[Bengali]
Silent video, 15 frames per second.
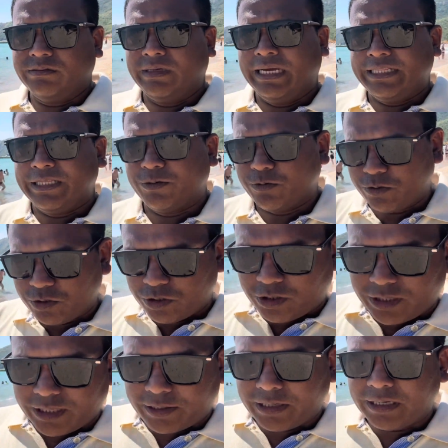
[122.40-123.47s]
এতে কোনো
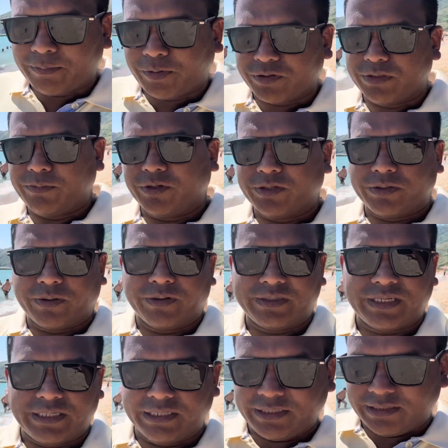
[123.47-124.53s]
ধরনের
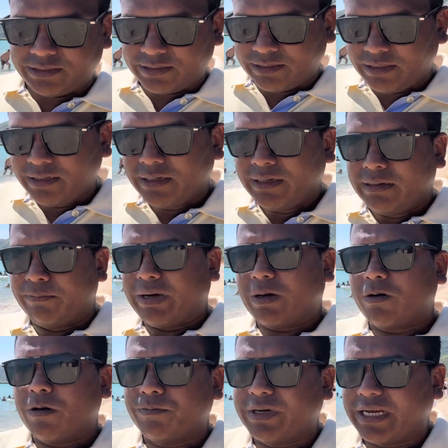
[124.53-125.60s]
প্রতিবন্ধকতা নেই বা
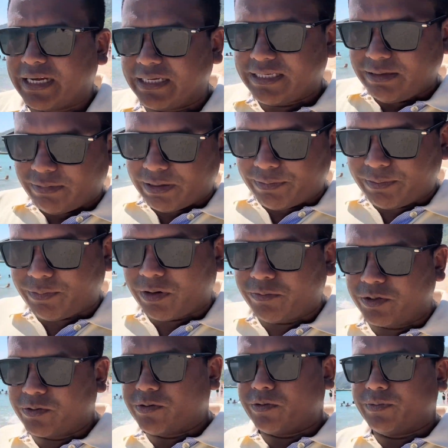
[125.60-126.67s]
কম টাকা কীভাবে
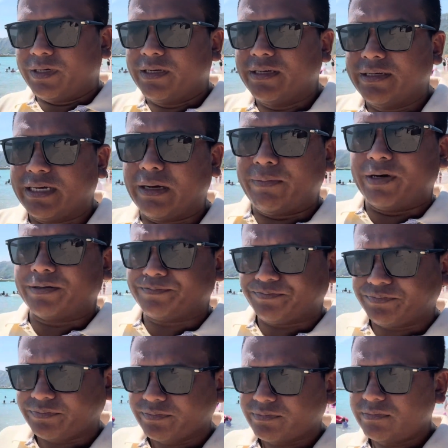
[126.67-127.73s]
ভ্রমণ করবেন আমার
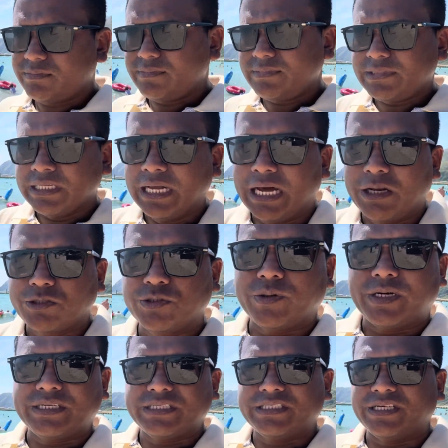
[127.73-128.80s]

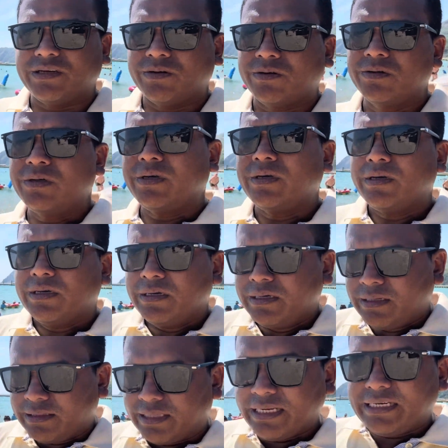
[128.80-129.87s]
আলোচনাটি ছিল
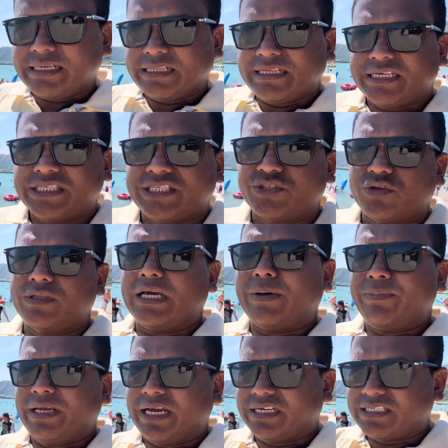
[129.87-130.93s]
তিনটি দেশ যদি
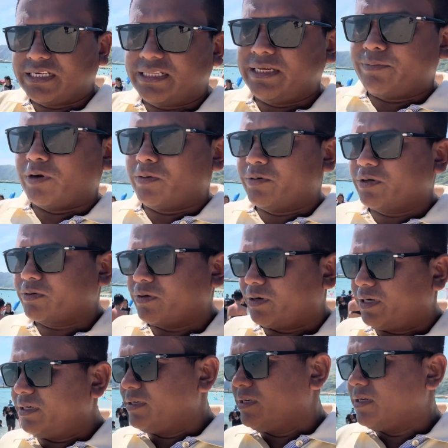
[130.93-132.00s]
আপনি একসাথে ভ্রমণ
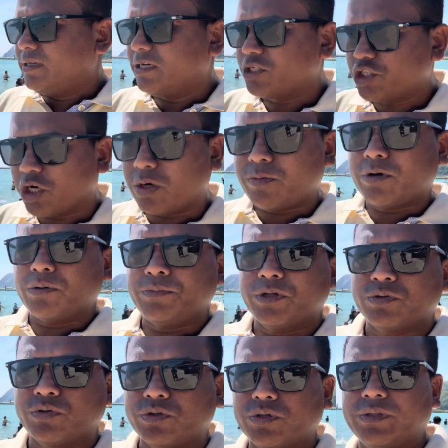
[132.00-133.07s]
করেন সর্বনিম্ন
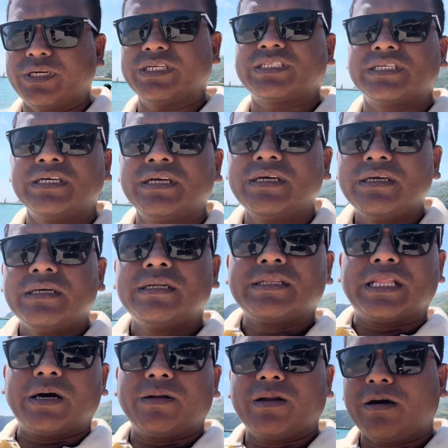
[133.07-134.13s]
দুটো দেশ
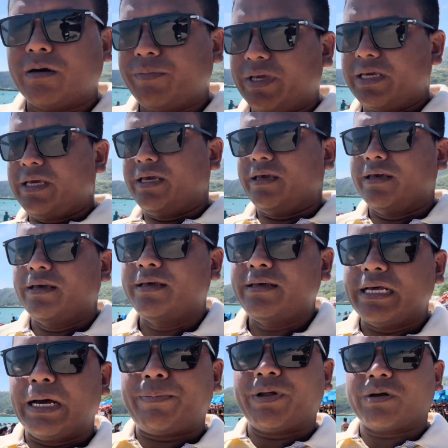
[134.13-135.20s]
তাহলে হবে কি
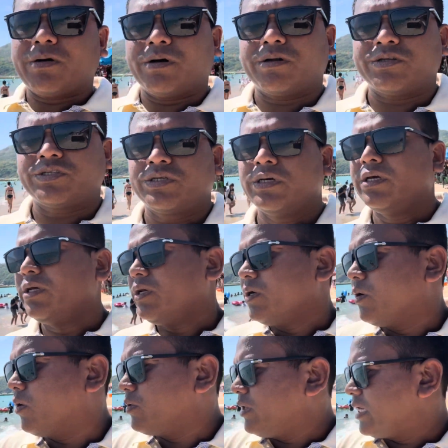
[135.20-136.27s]
আপনার খরচ
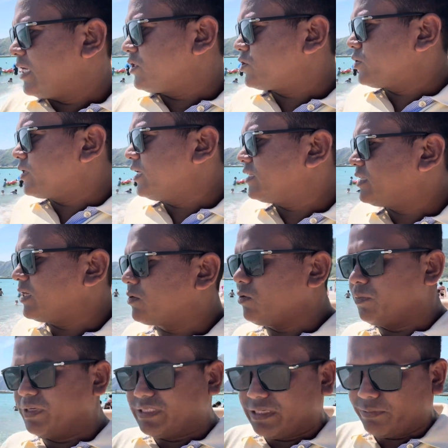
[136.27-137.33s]
অধিকাংশ ক্ষেত্রে
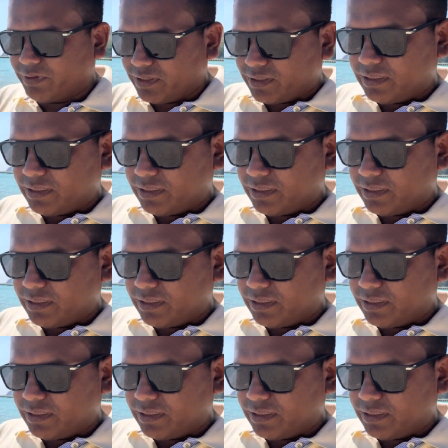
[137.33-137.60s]
কমে যাবে